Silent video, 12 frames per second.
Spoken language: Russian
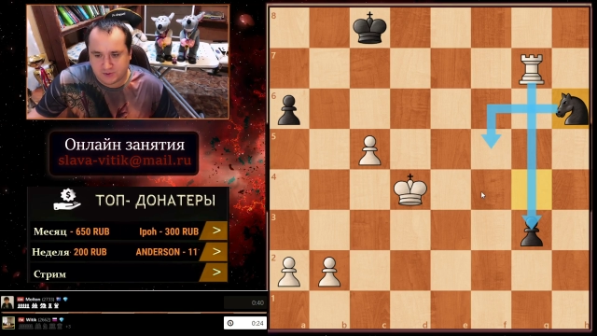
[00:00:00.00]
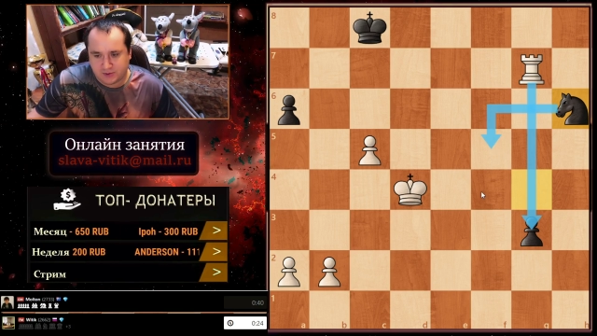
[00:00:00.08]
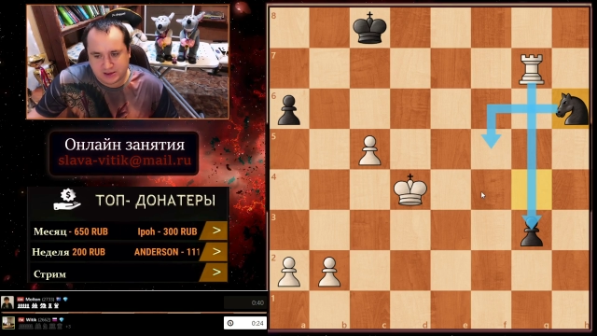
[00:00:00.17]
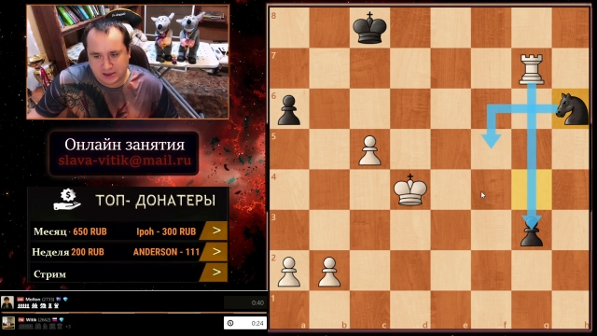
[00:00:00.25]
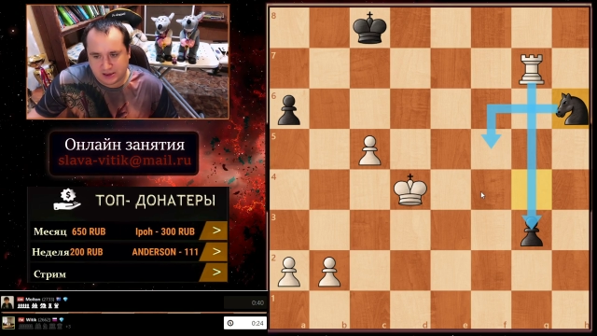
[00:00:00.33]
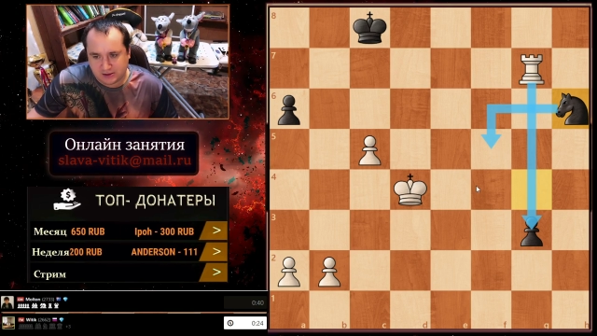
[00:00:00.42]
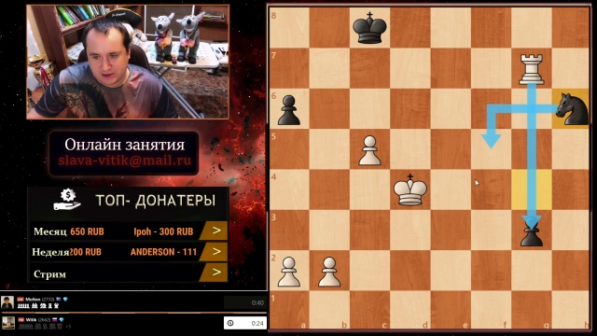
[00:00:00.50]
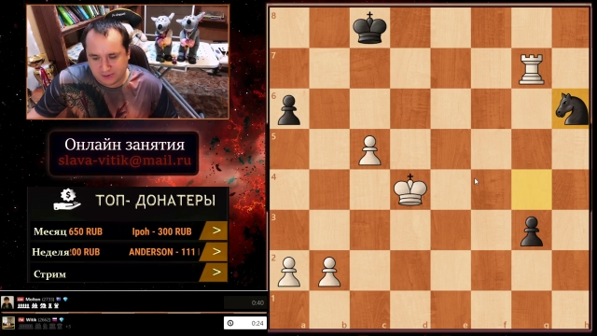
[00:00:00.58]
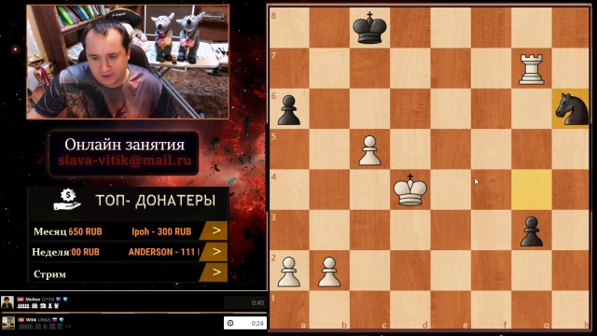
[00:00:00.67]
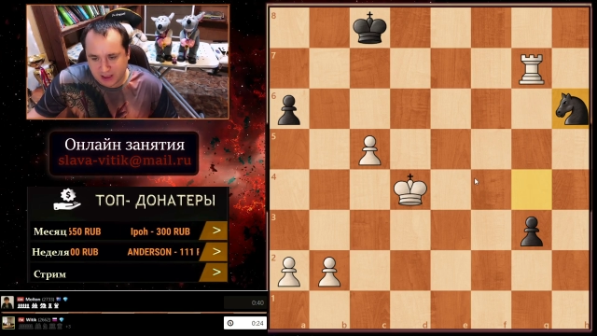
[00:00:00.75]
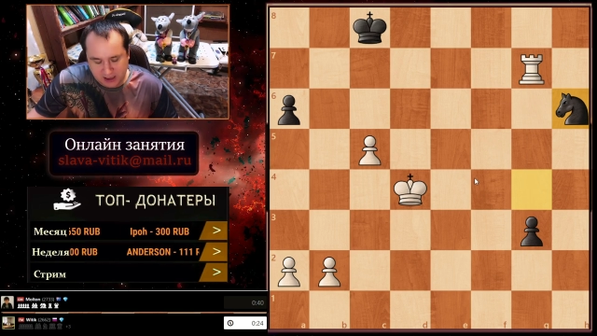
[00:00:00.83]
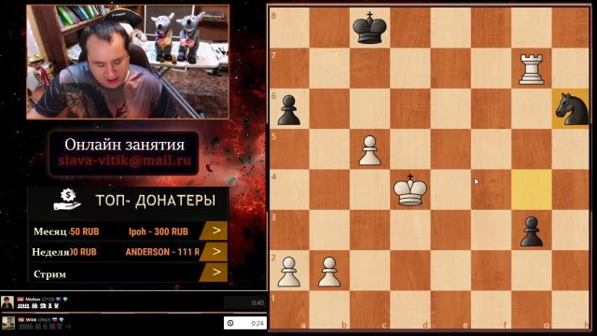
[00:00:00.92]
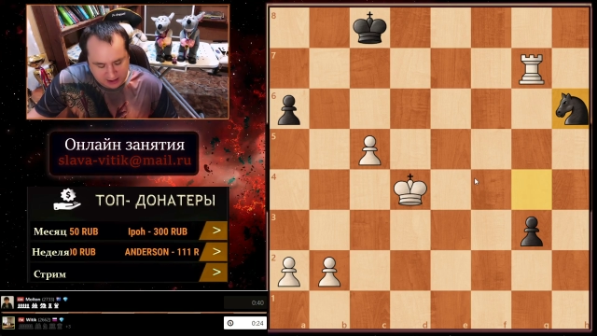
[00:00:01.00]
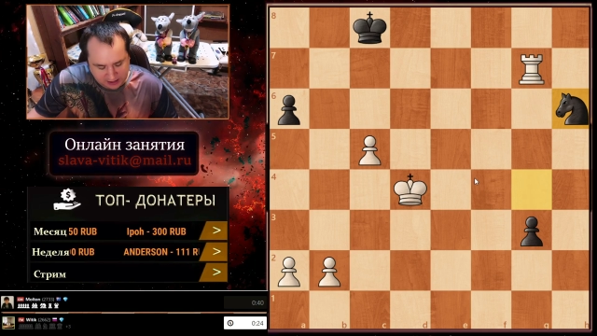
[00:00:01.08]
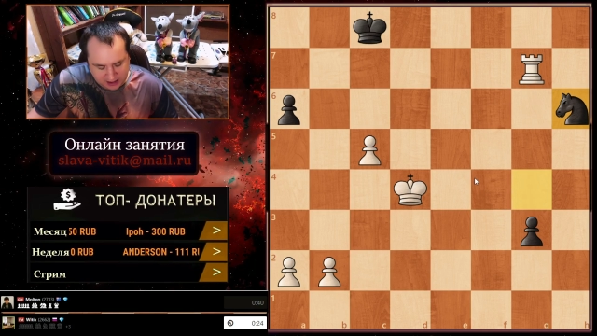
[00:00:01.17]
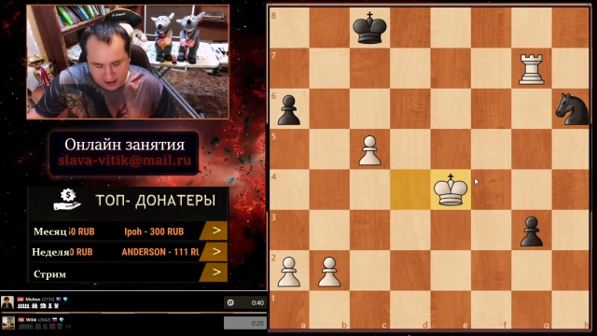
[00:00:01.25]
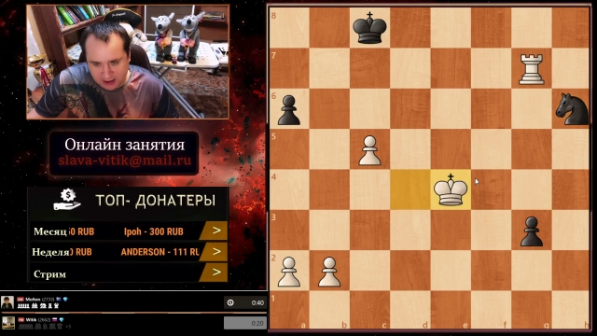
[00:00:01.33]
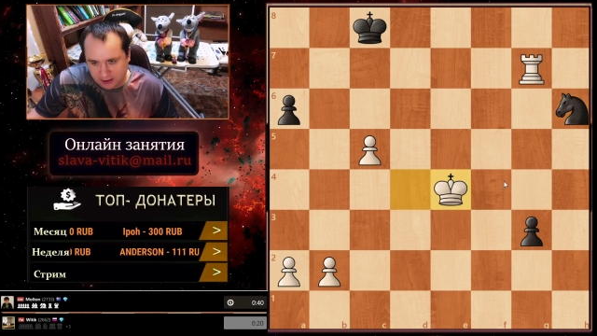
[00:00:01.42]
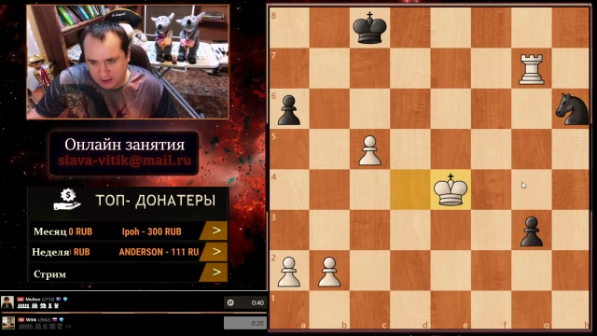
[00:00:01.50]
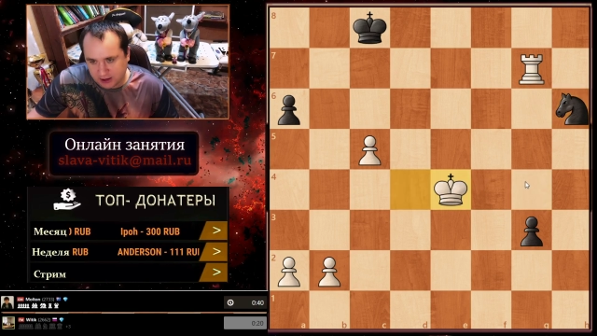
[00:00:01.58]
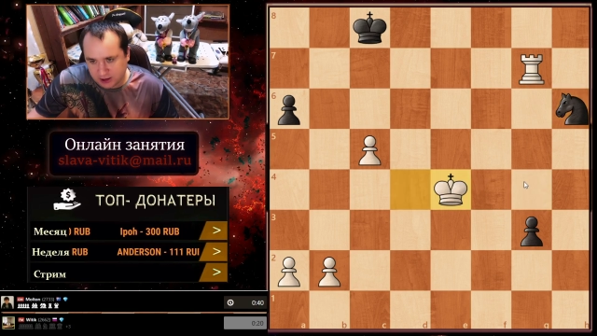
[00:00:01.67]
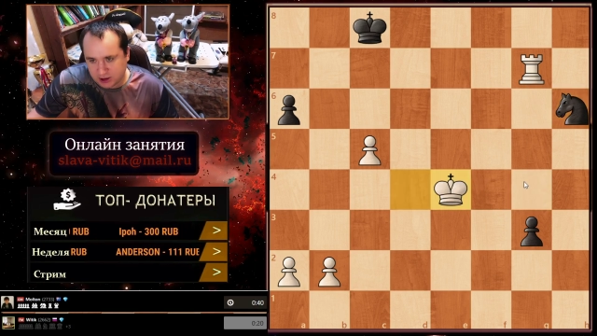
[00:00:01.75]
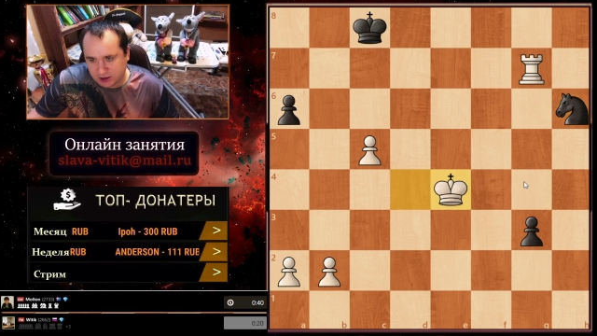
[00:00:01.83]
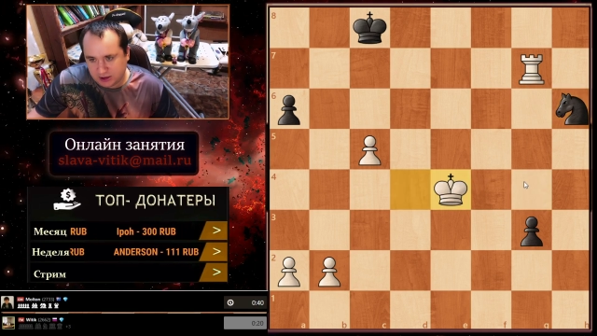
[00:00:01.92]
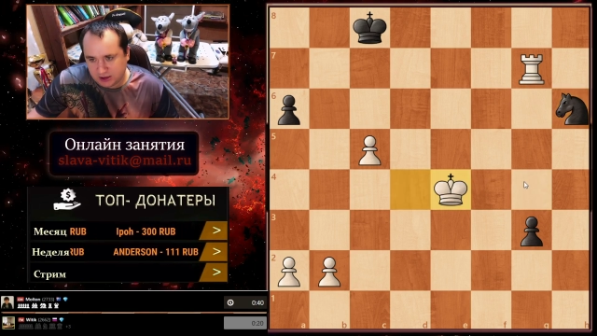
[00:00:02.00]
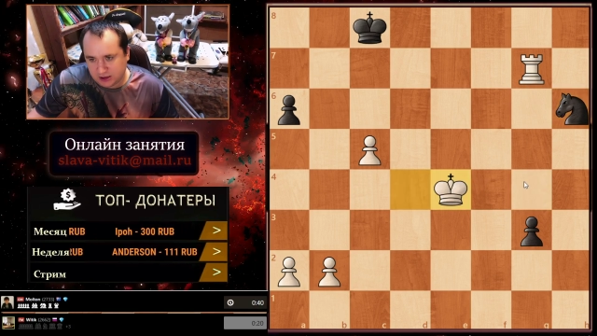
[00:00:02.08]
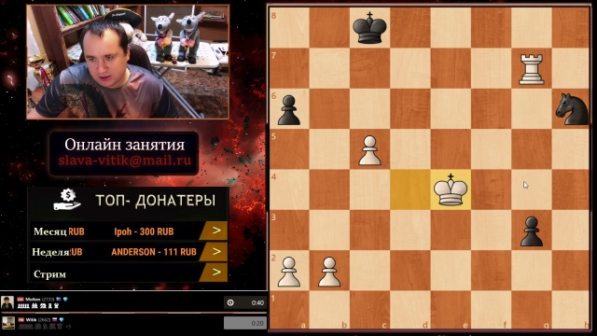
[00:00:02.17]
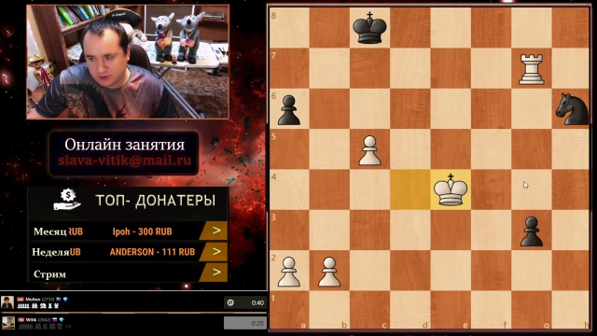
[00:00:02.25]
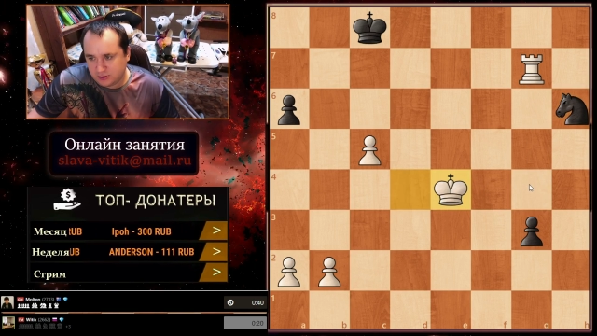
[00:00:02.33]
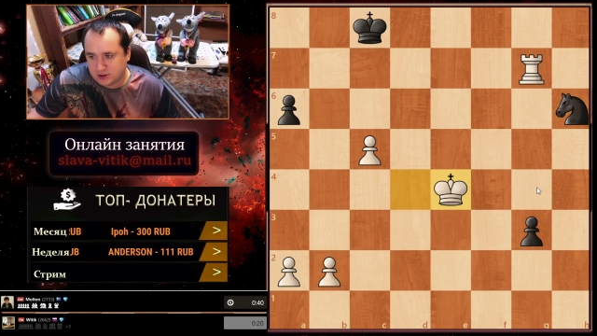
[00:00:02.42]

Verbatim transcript: спасаются. Да, король e4, ну и,